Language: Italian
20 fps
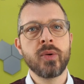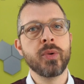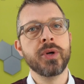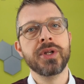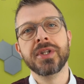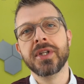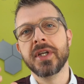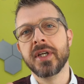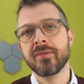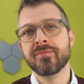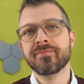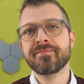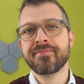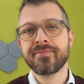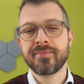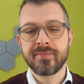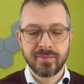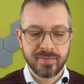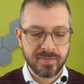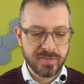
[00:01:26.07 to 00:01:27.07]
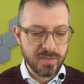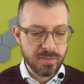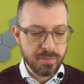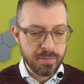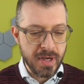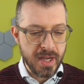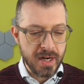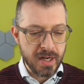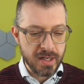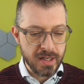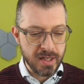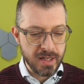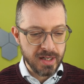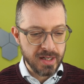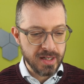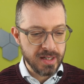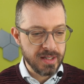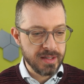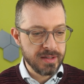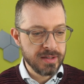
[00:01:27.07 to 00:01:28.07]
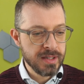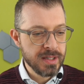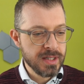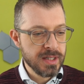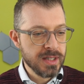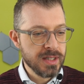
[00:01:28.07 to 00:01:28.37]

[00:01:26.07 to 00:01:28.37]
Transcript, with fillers: quindi per... Eh,